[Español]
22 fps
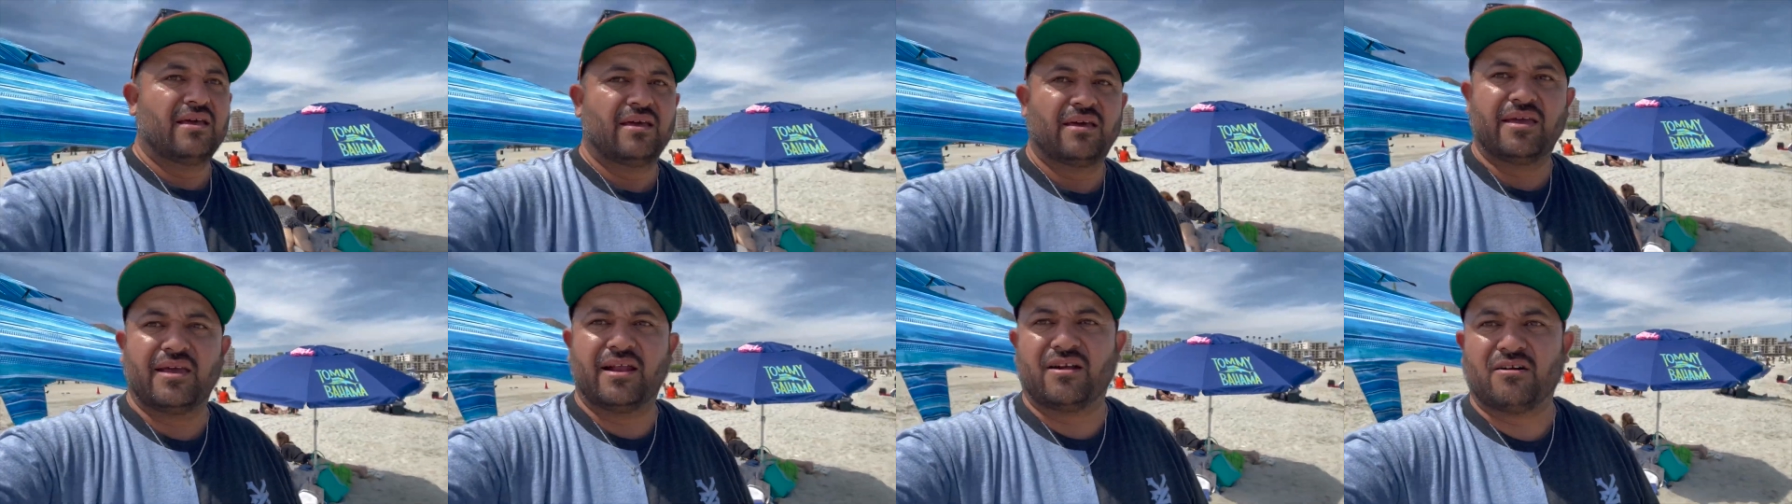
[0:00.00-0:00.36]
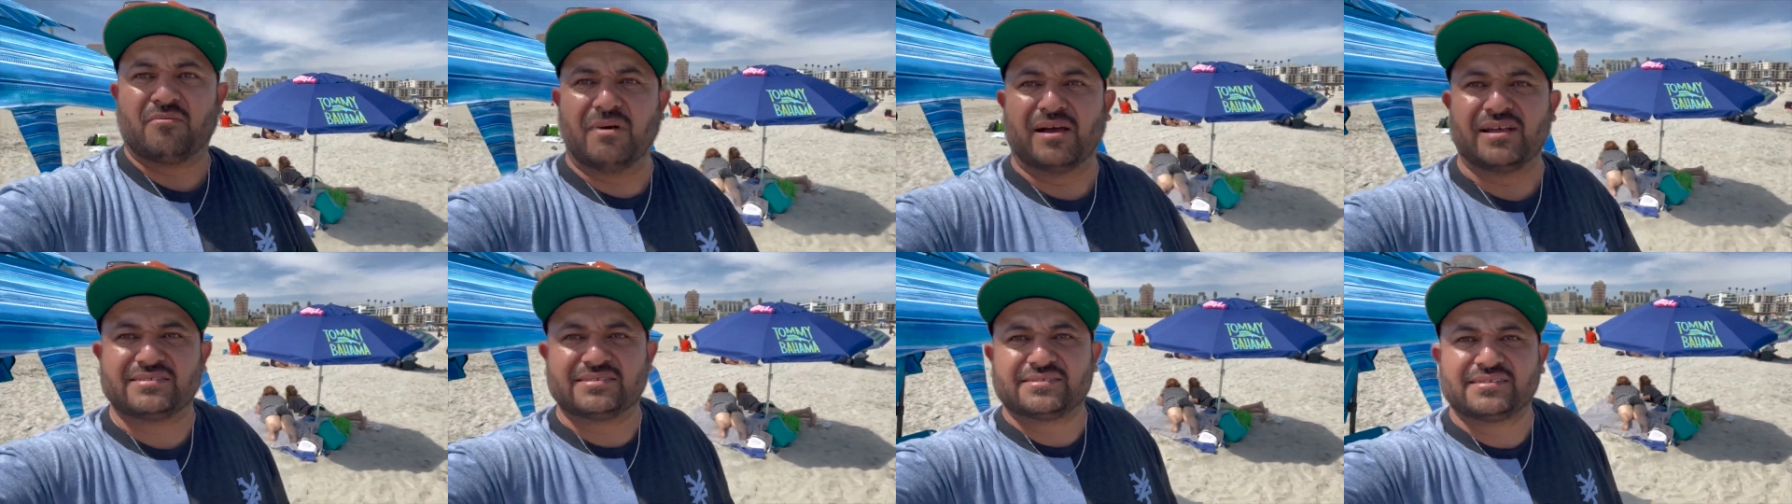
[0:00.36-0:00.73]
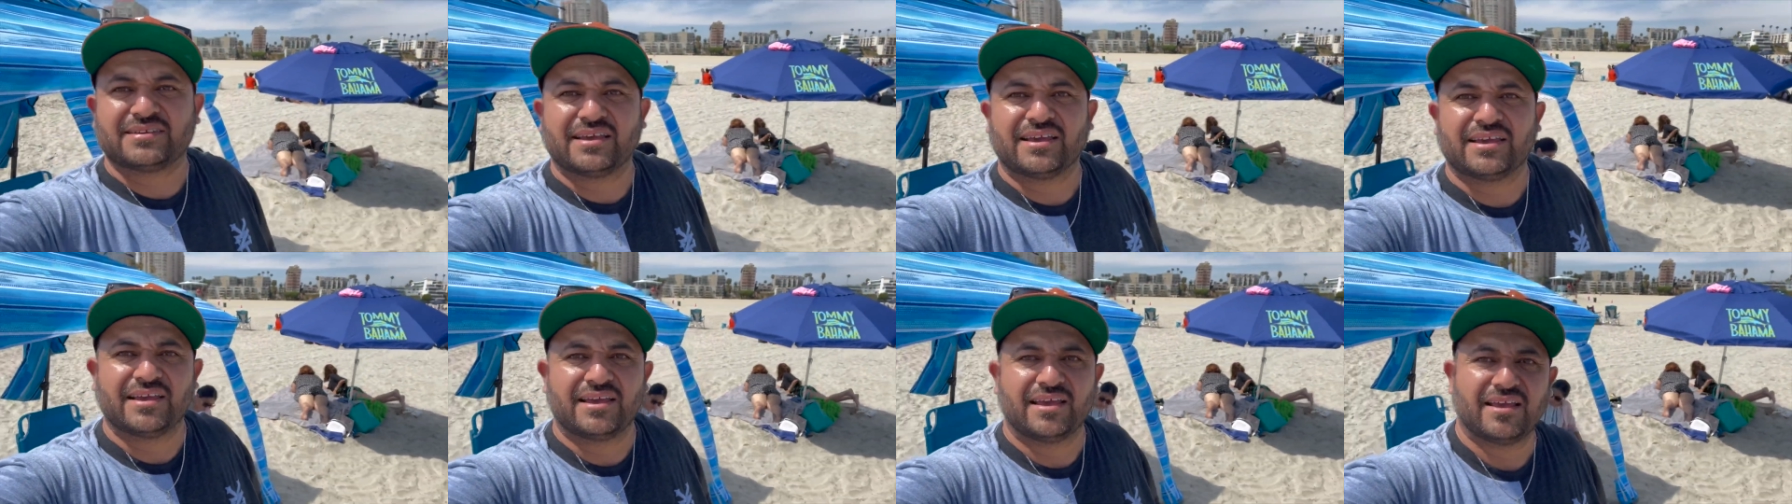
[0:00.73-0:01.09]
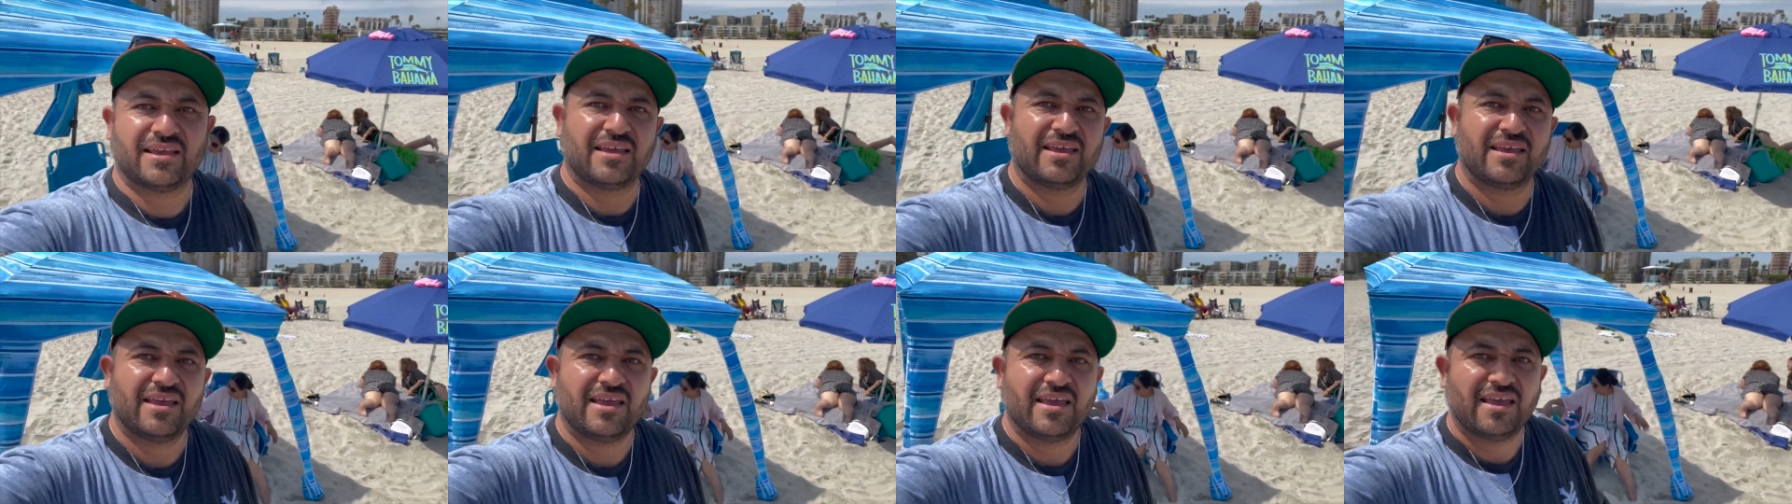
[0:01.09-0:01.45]
miren nomás.
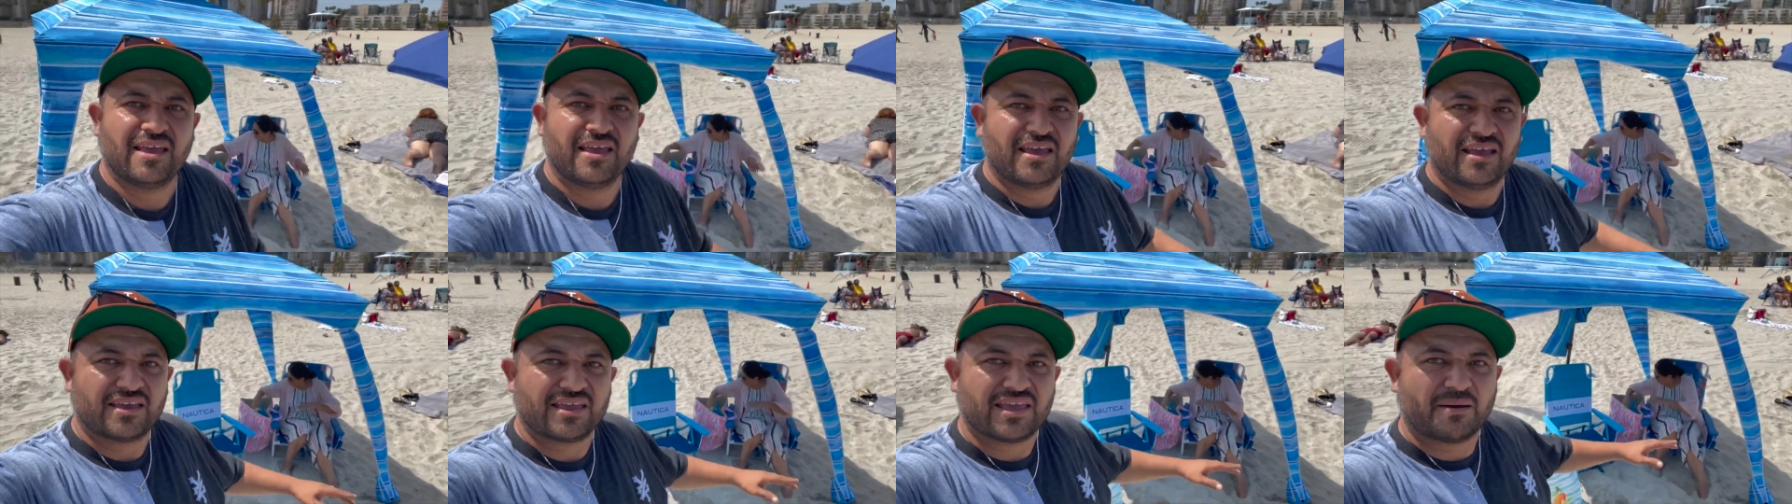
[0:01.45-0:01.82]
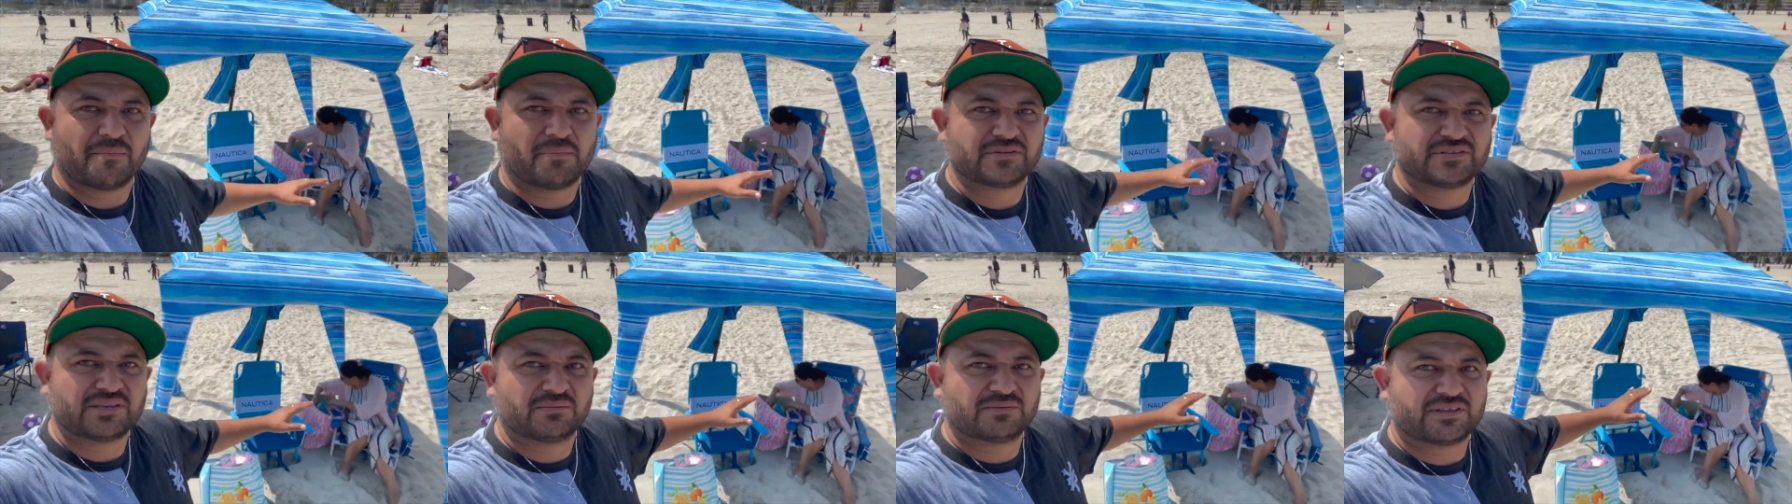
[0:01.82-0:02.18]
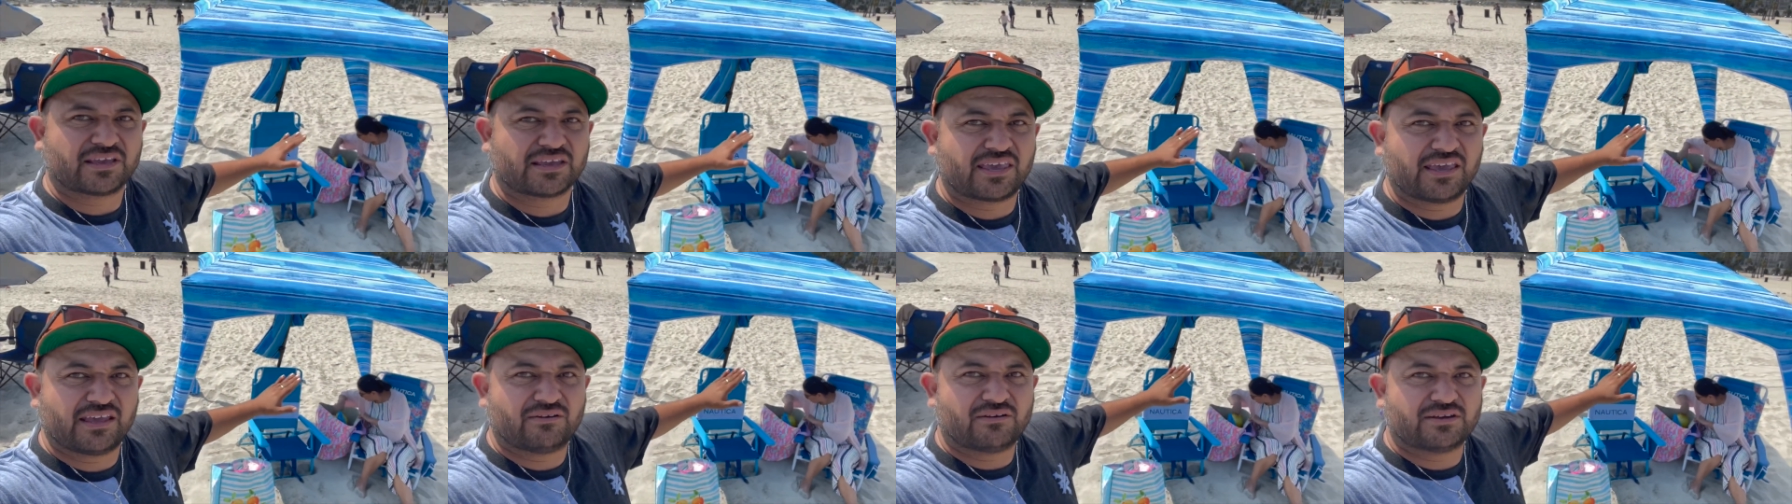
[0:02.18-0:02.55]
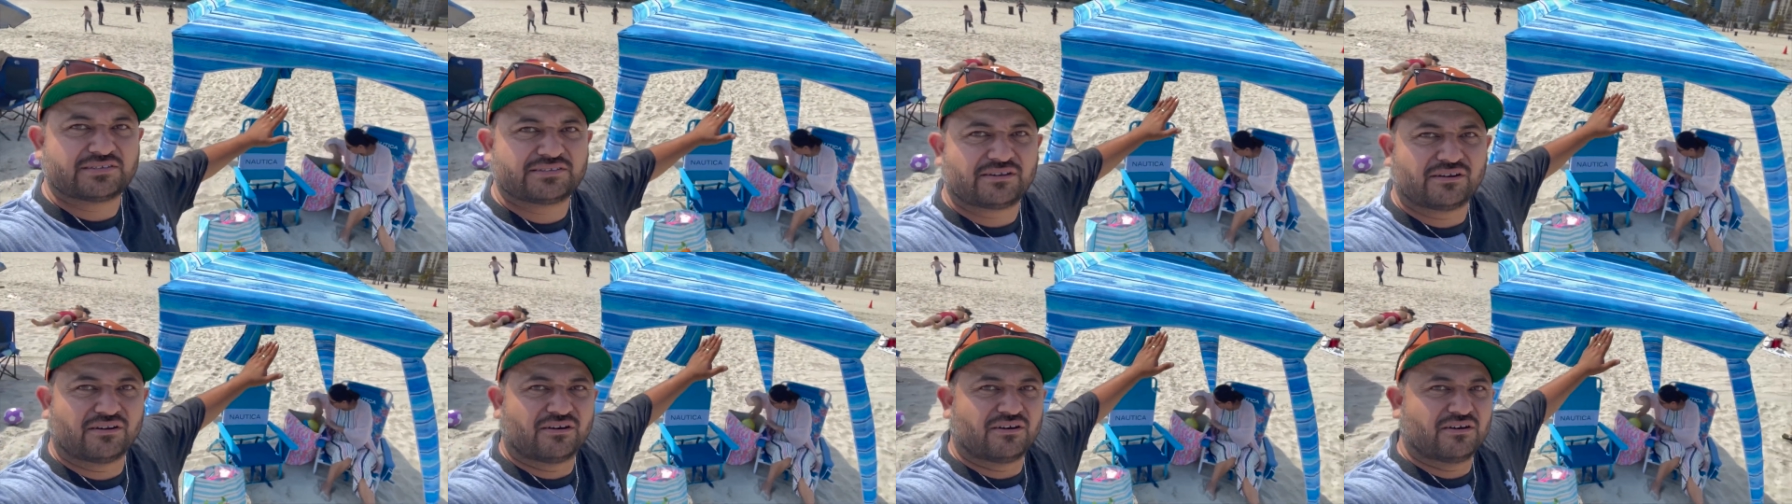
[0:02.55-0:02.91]
Ya pusimos aquí
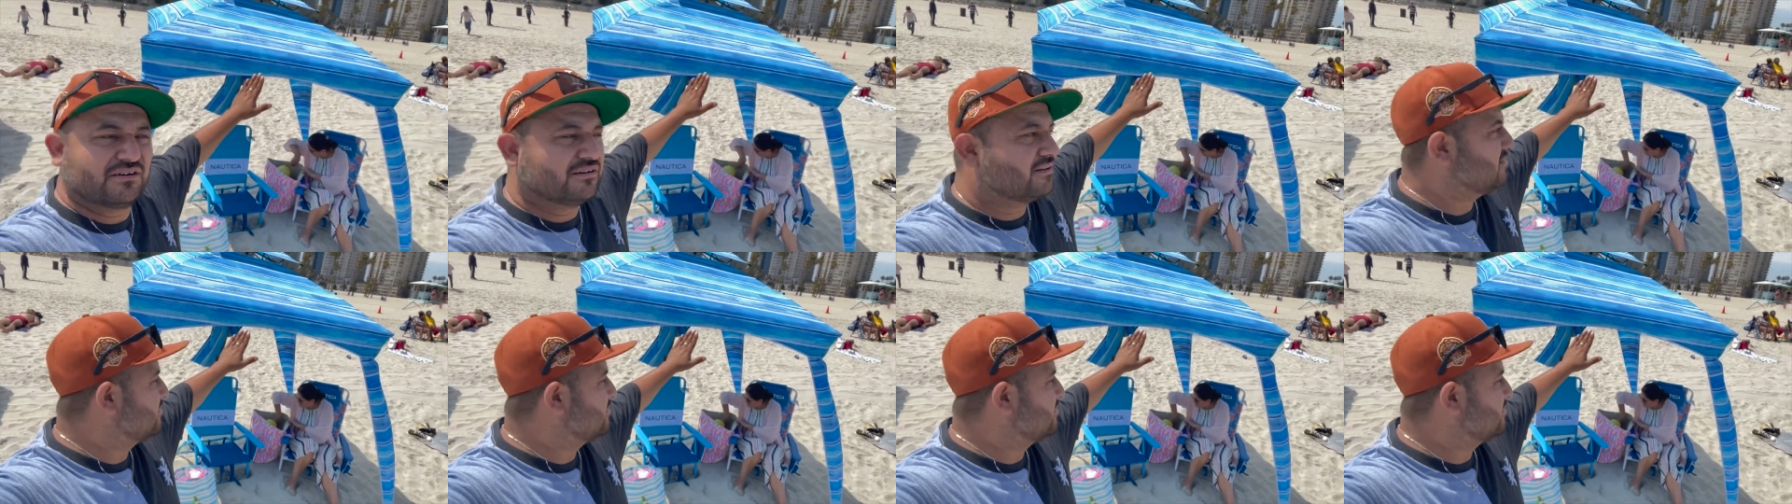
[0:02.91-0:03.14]
nuestro,